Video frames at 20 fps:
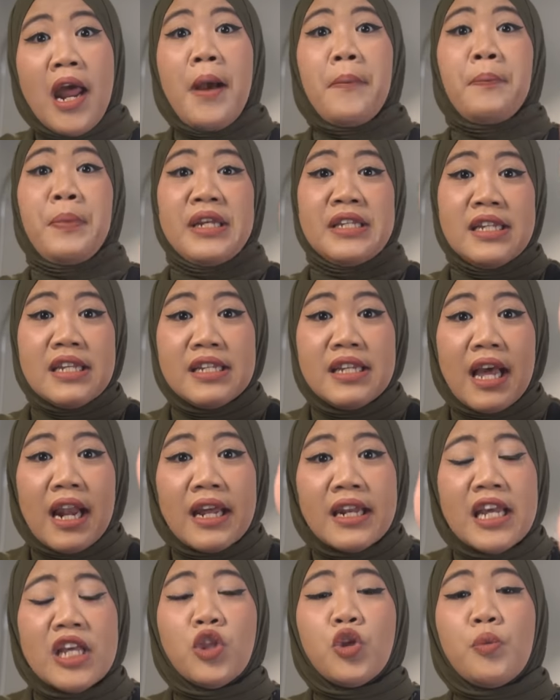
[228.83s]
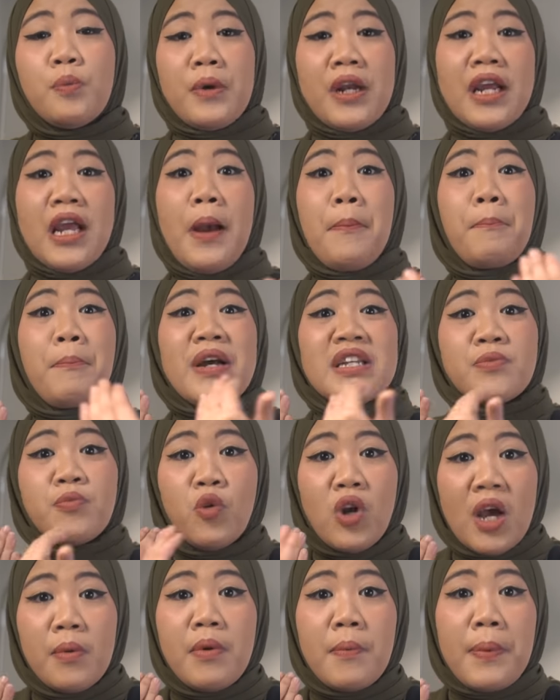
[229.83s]
Nah, pas di jalan itu mereka pas
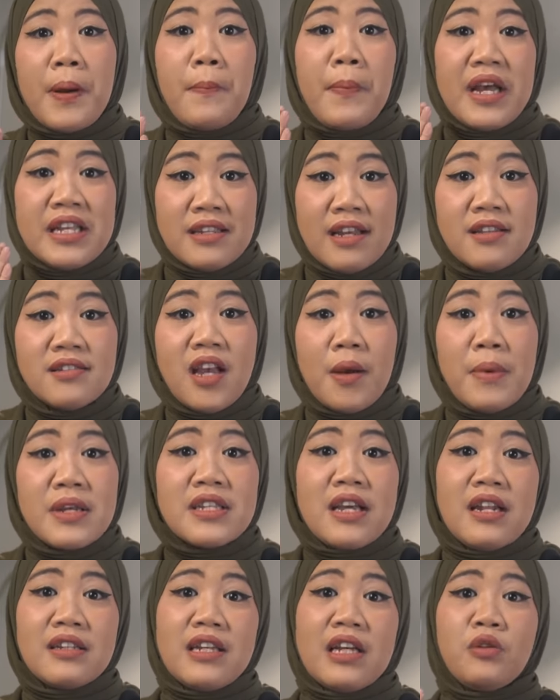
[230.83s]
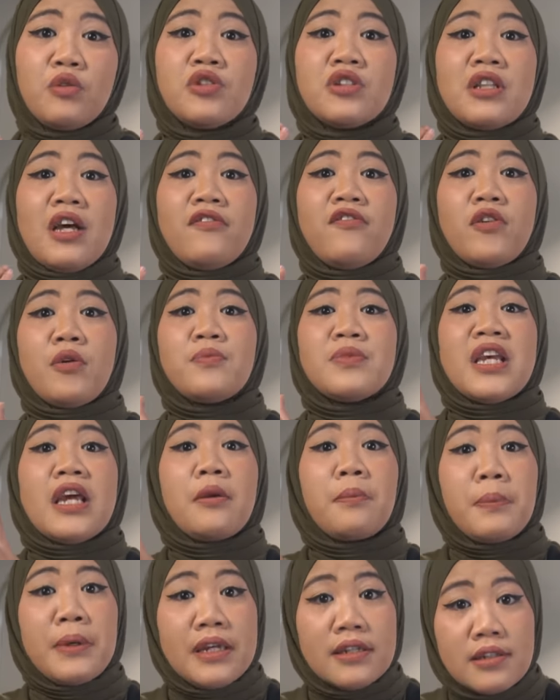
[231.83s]
pula berpapasan sama salah satu staff room
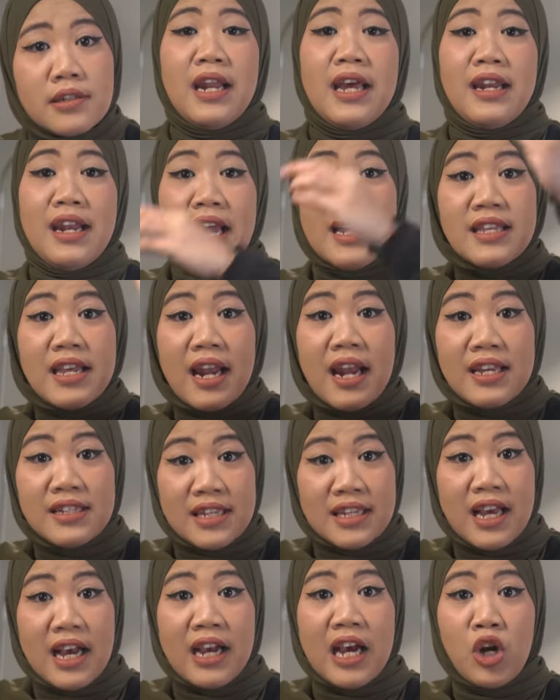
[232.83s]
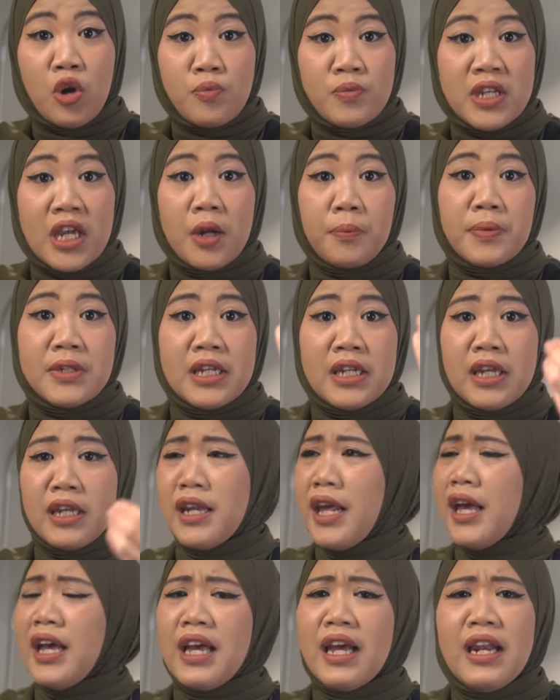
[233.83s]
service. Nah, nanyalah si kakak room service ini,
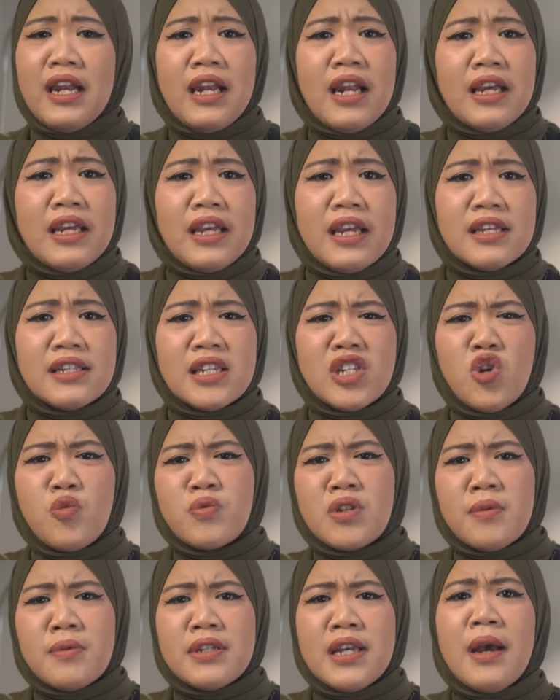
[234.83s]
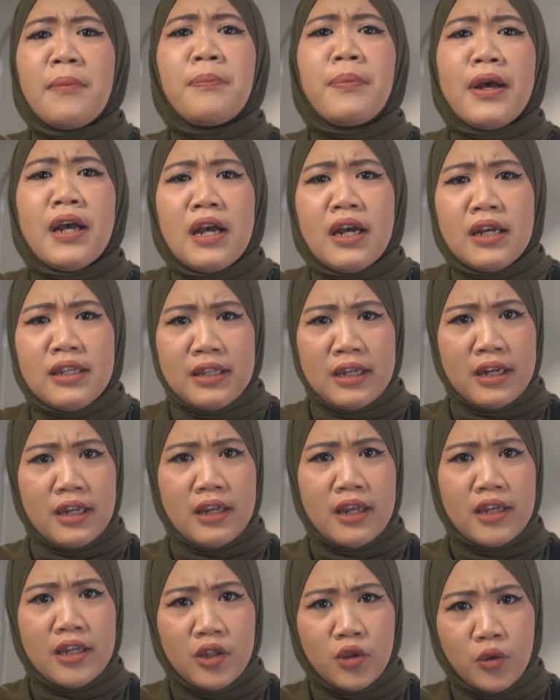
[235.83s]
"Dek, kalian lagi senyum sama siapa?" kata dia
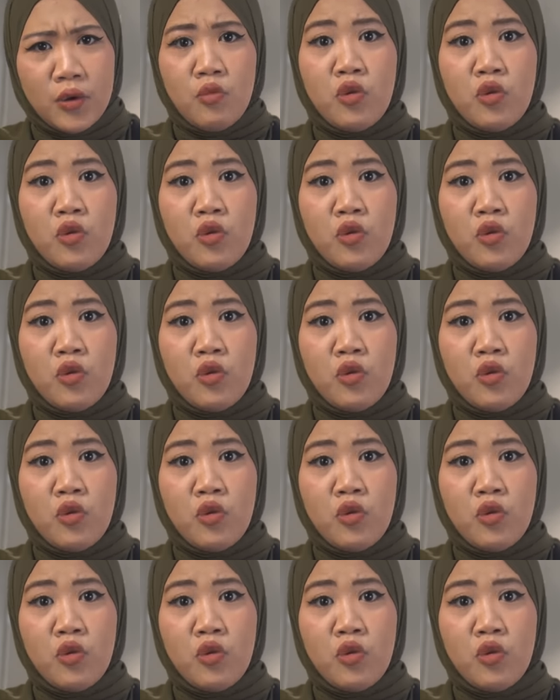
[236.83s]
kayak gitu.